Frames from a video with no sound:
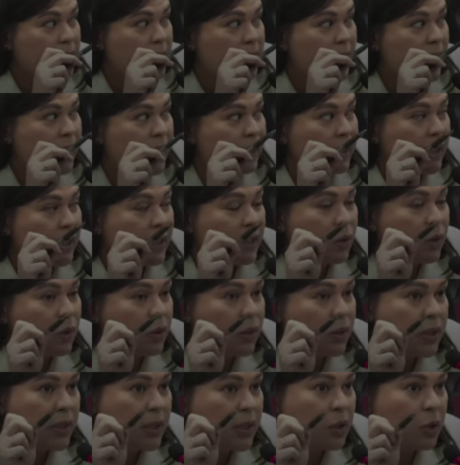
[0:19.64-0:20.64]
magsasayang
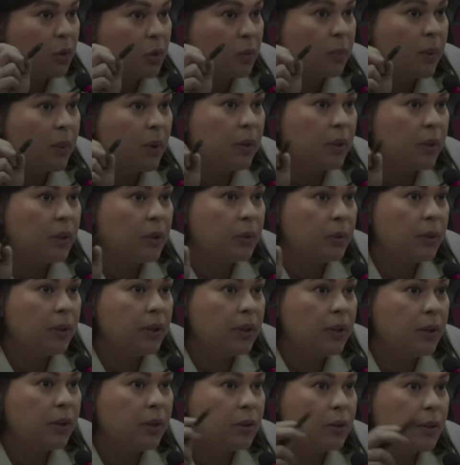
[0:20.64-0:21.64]
tayo ng oras dito,
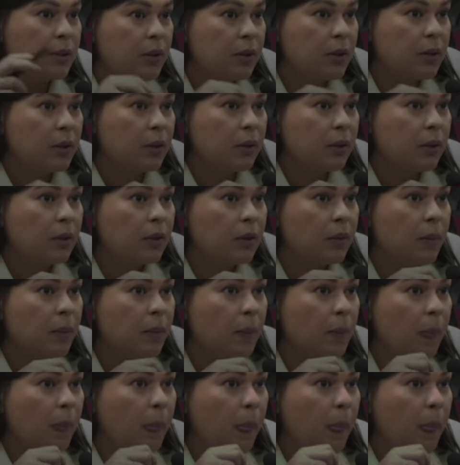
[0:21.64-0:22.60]
paulit-ulit yung sagot.